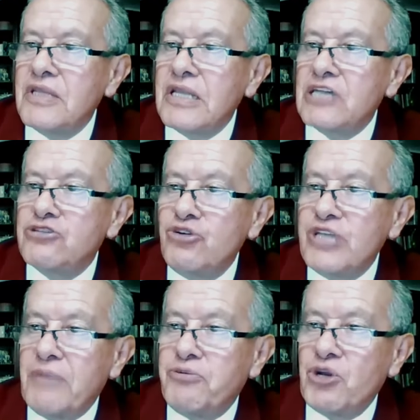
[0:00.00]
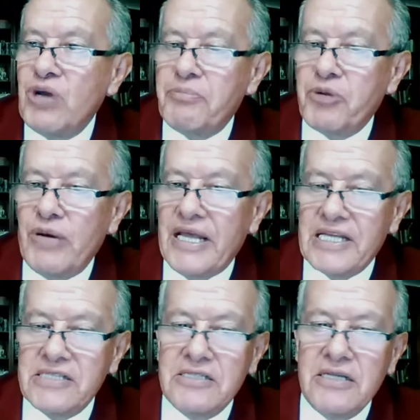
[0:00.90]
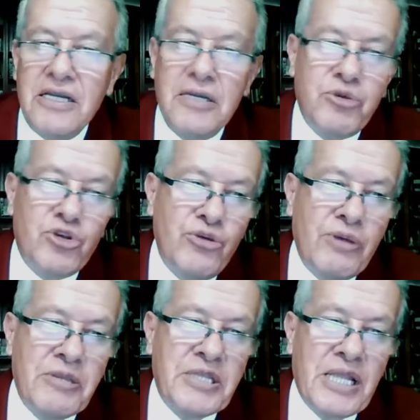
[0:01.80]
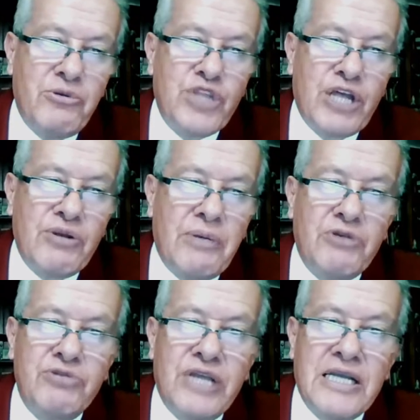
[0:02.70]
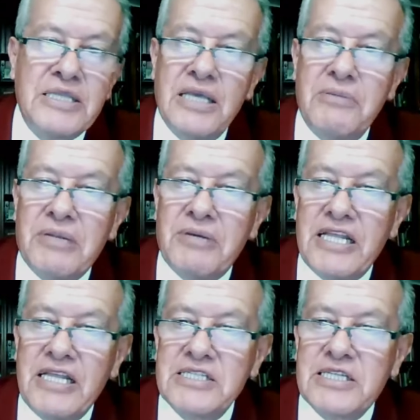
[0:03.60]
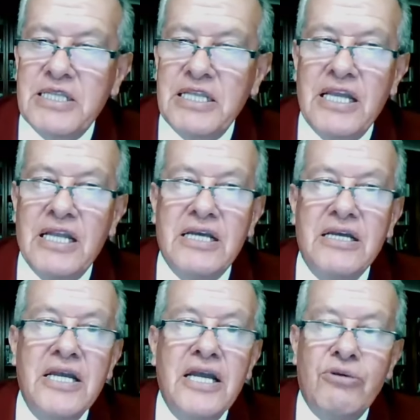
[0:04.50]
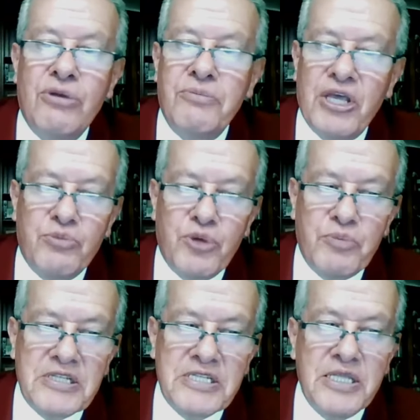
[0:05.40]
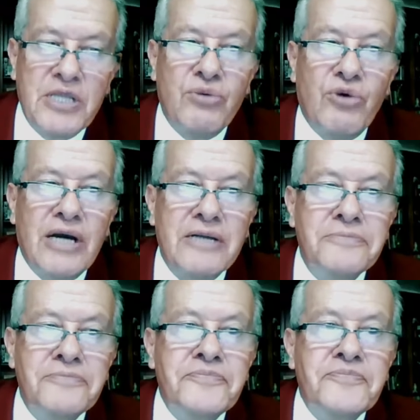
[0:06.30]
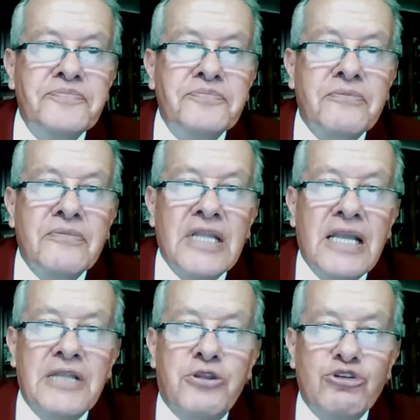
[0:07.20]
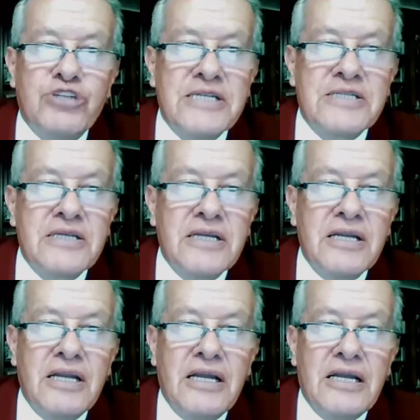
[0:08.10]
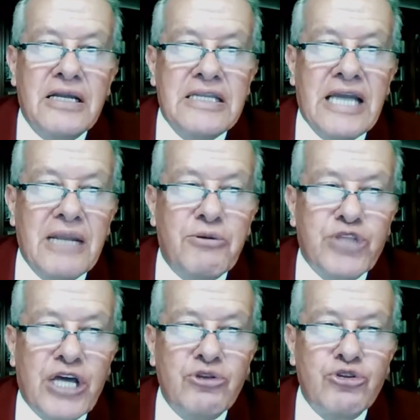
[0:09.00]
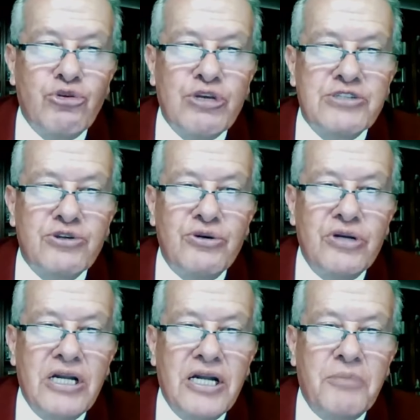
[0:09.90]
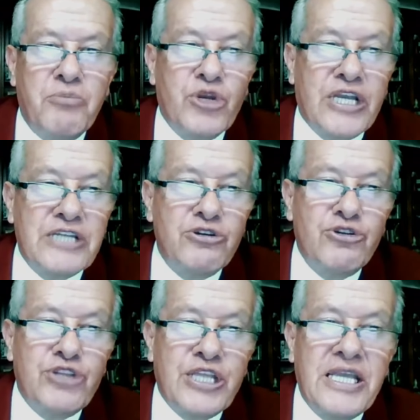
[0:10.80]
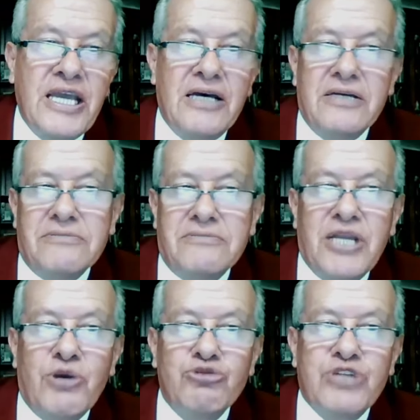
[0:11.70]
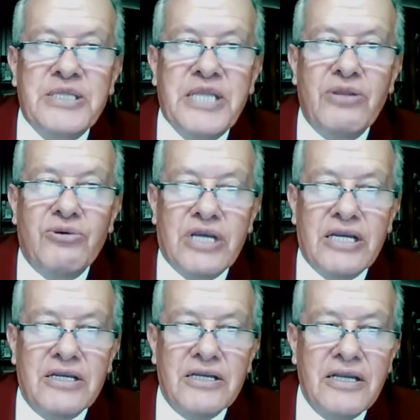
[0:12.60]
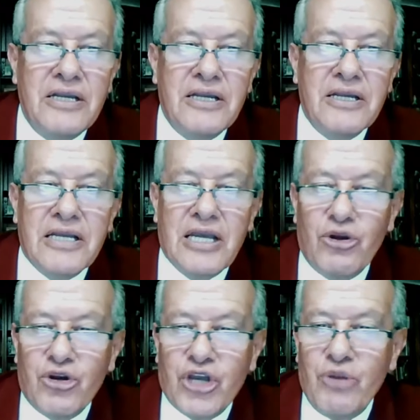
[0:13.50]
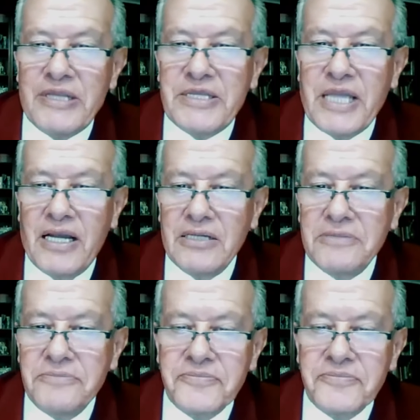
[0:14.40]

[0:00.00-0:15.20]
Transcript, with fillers: que son ya fueron aprobadas, porque obviamente le votaron abajo una cantidad de barbaridades que tenía la, lo enviado por el presidente Novoa. Entonces, ya le votaron todo eso porque eso no tenía ningún sentido que, lo, que lo mantengan.